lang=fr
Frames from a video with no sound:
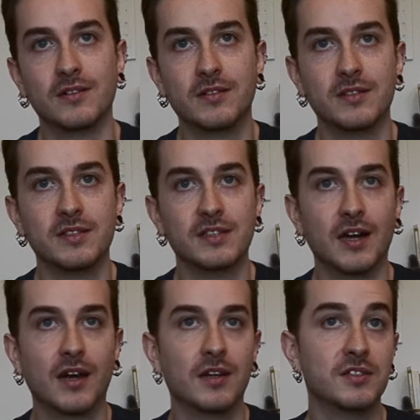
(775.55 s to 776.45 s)
il y
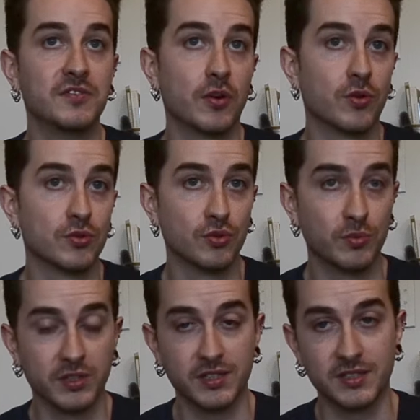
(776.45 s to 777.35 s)
a différents os
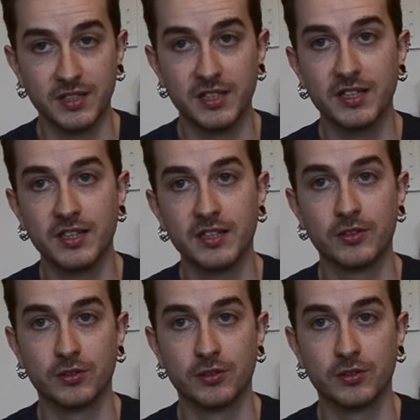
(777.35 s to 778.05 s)
brisés,